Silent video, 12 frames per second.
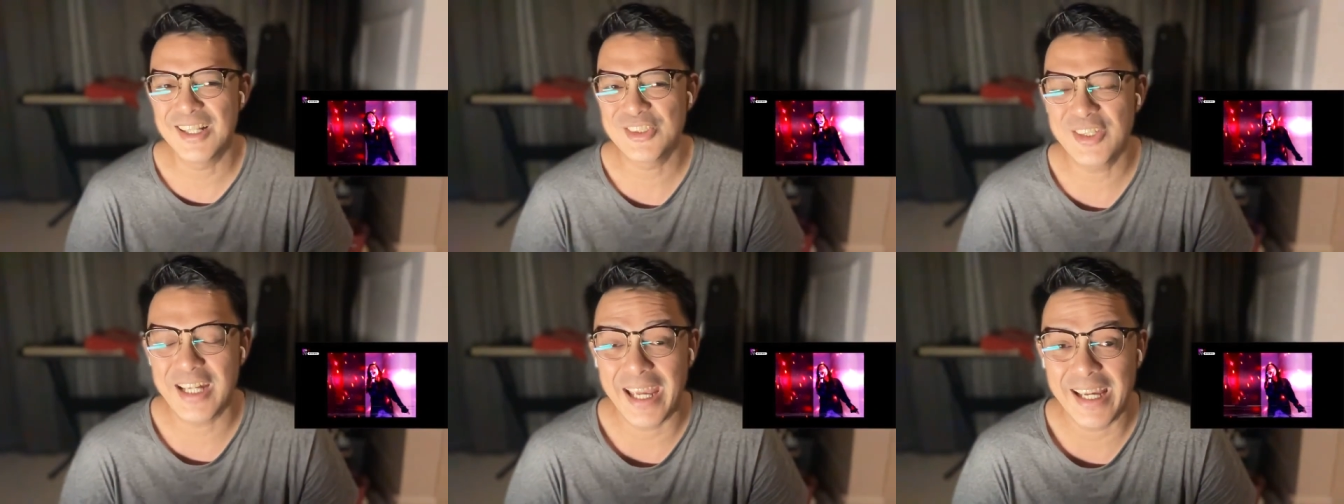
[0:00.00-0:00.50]

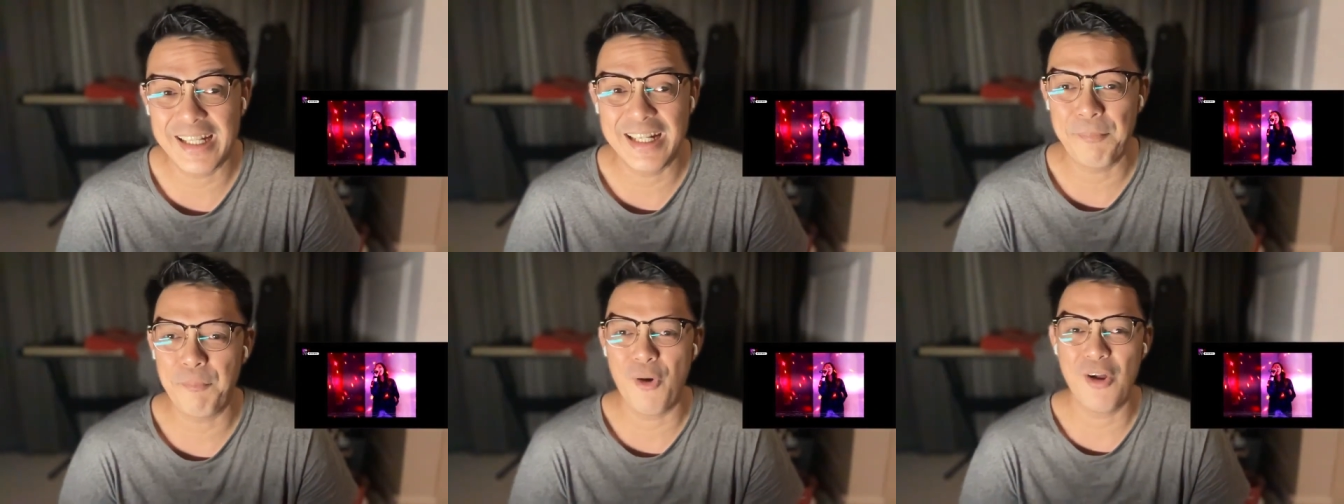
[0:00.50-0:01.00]
Langsung kayak
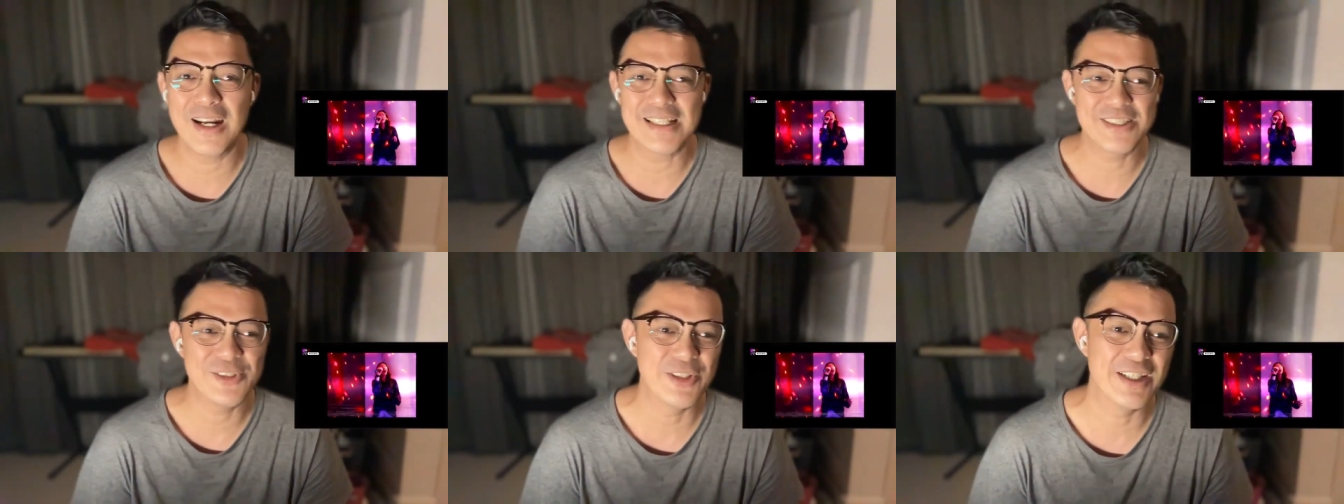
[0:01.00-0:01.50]
kena
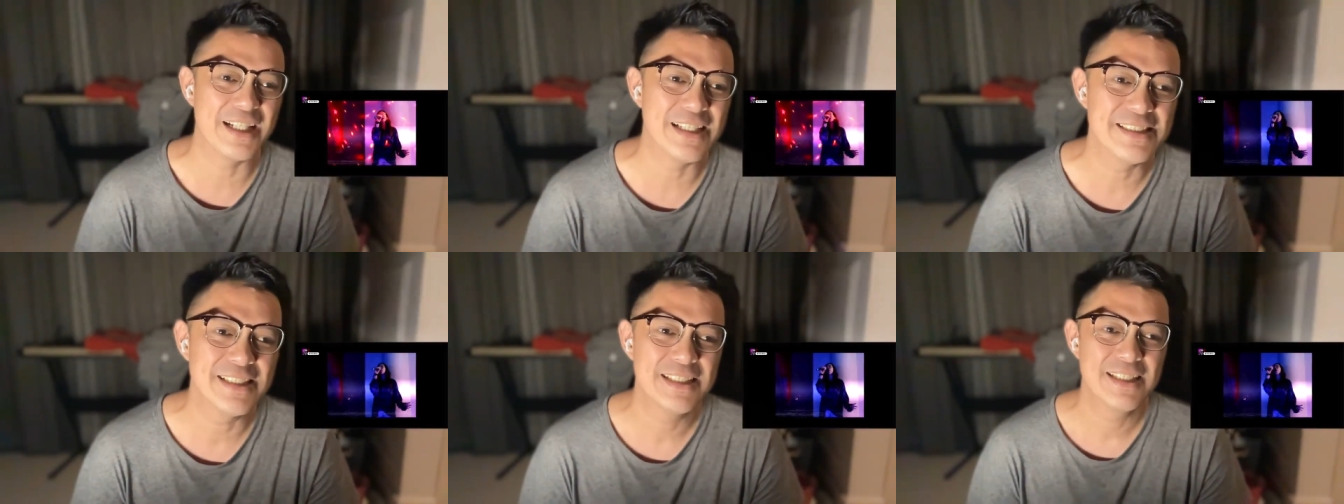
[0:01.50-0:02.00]
poles tau gak,
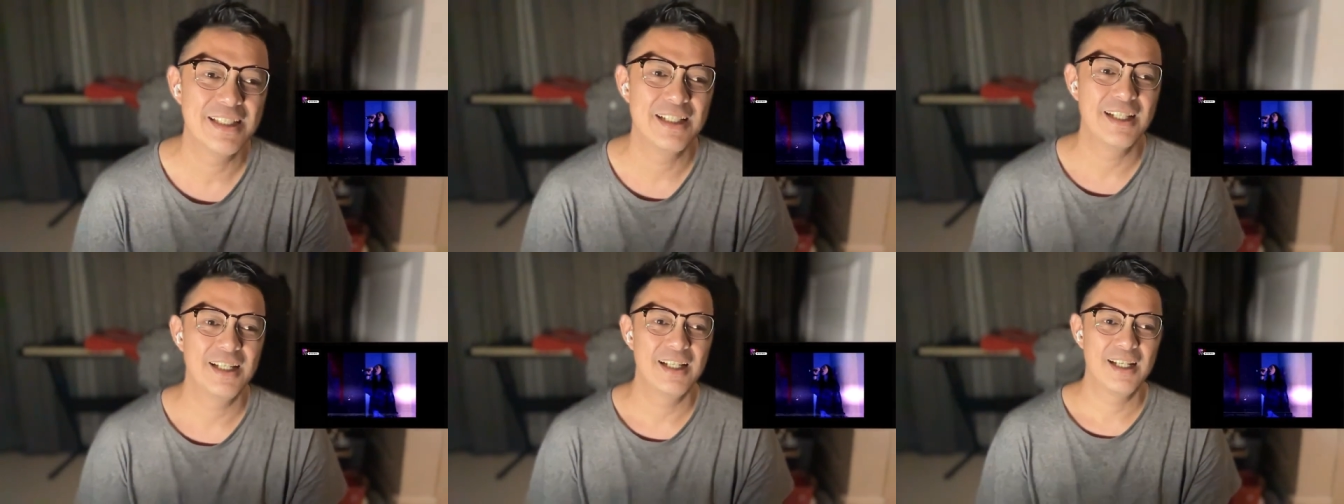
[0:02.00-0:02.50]
guys?
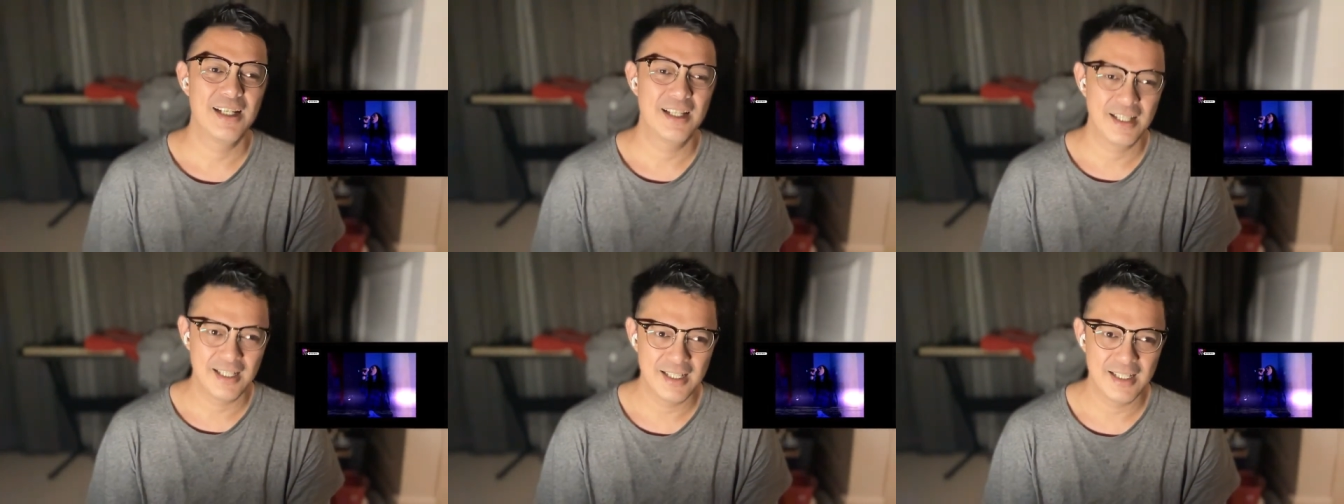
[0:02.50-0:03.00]

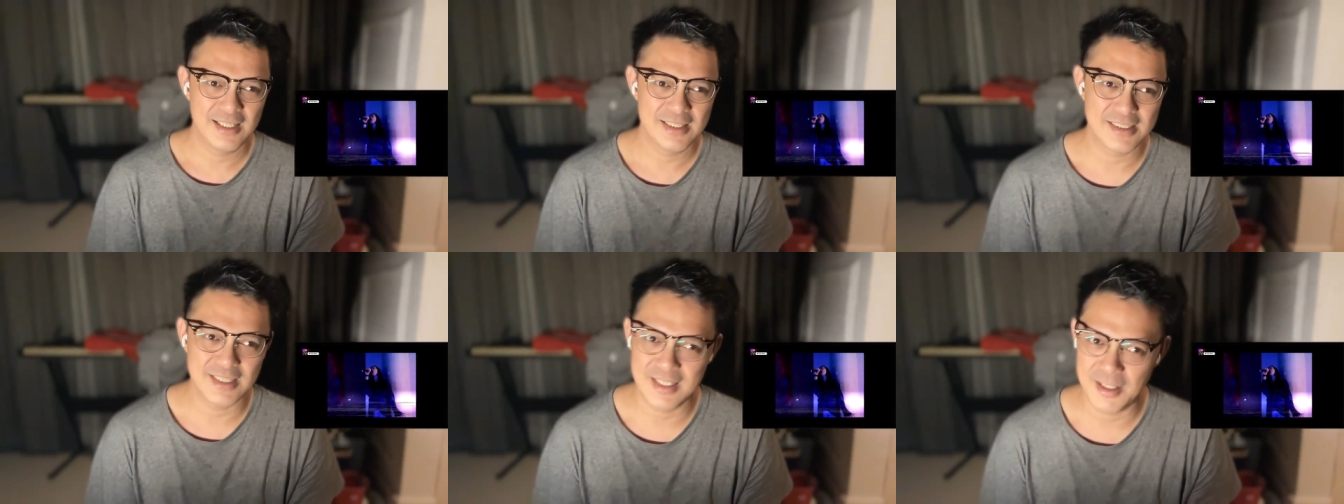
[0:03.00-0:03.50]

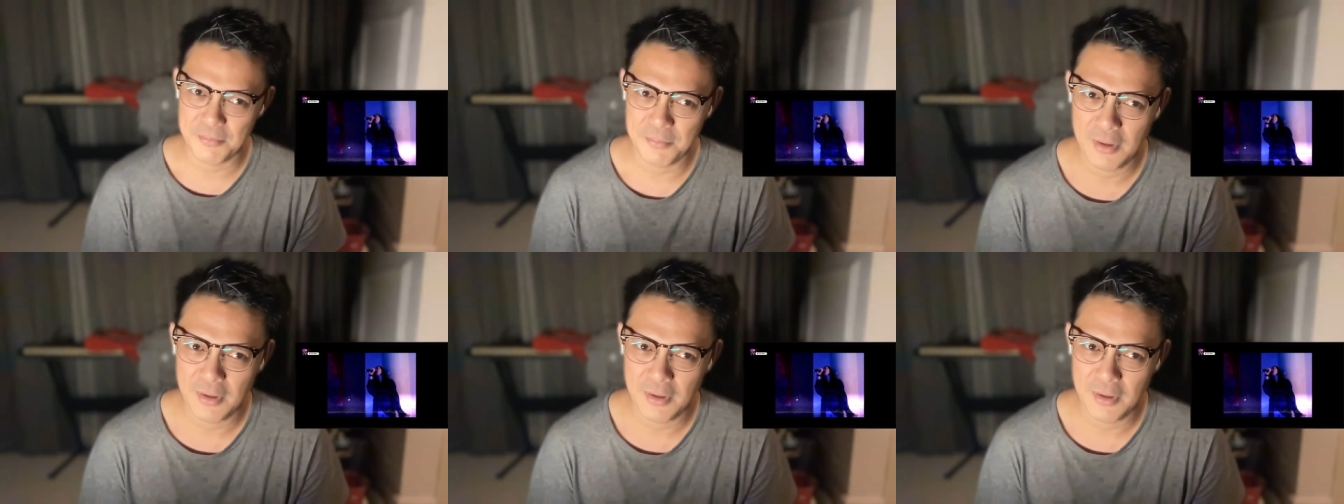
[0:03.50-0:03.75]
Sedap.